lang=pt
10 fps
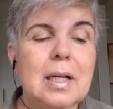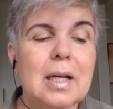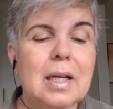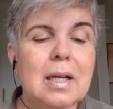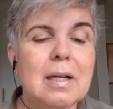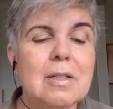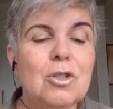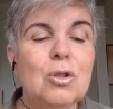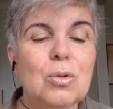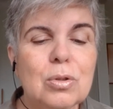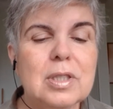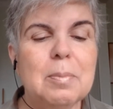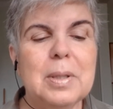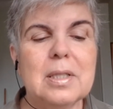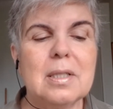é, nos
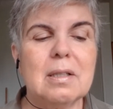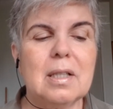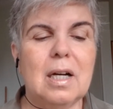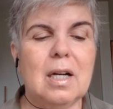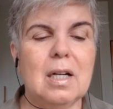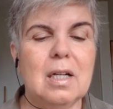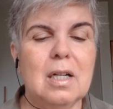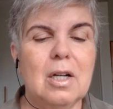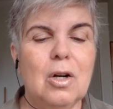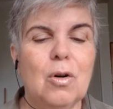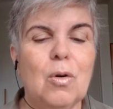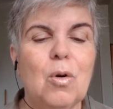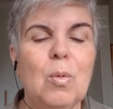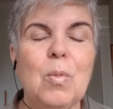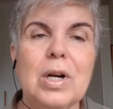apresentar
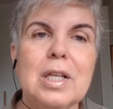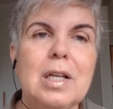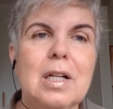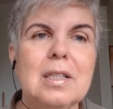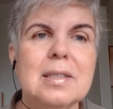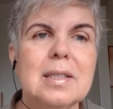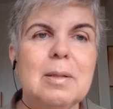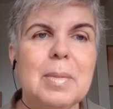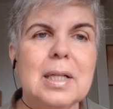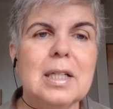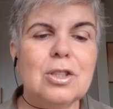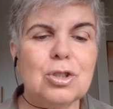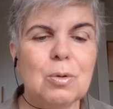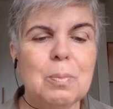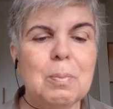como aqueles que
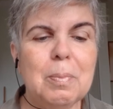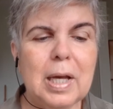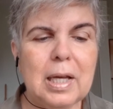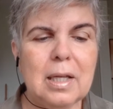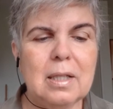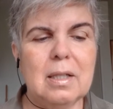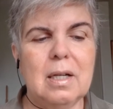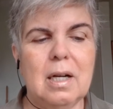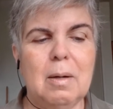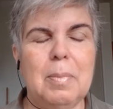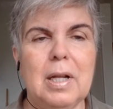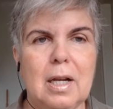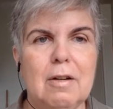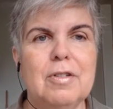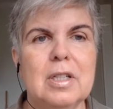manejam bem a
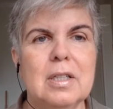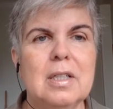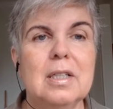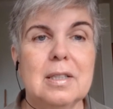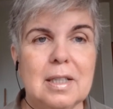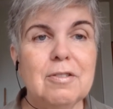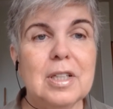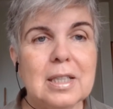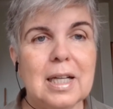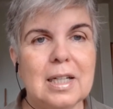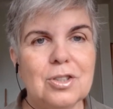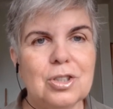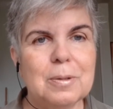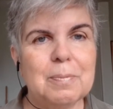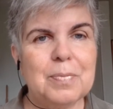palavra da
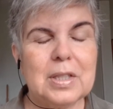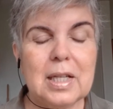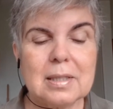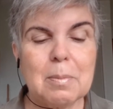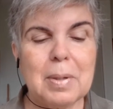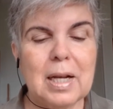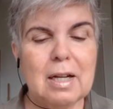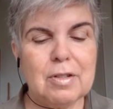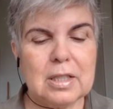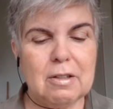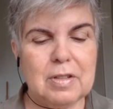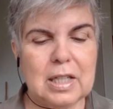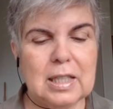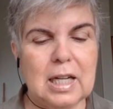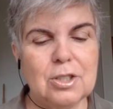verdade. E essa palavra da
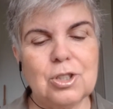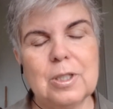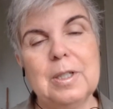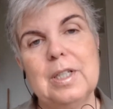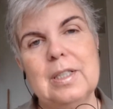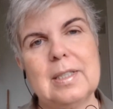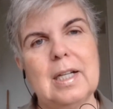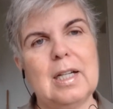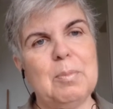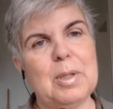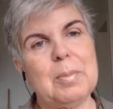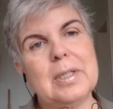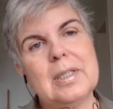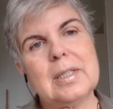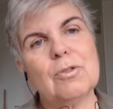verdade está na
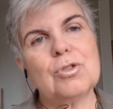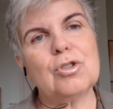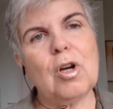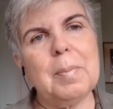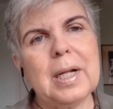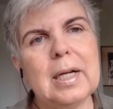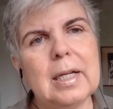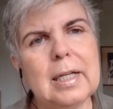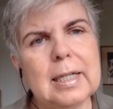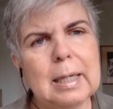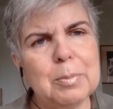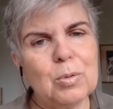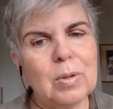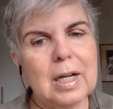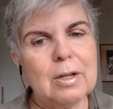Bíblia. Então, só para
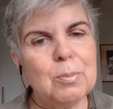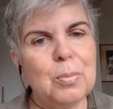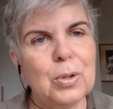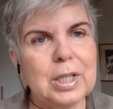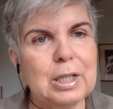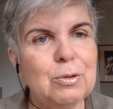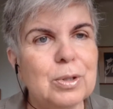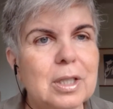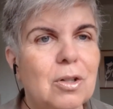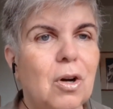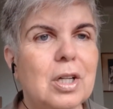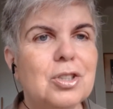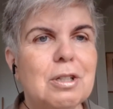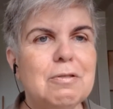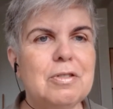recapitular um pouquinho o que
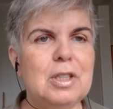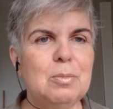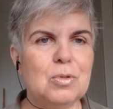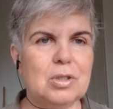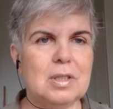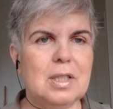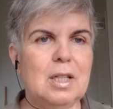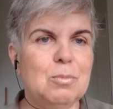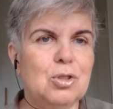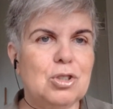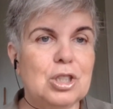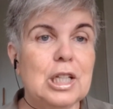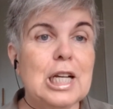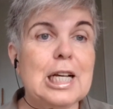nós já vimos em termos de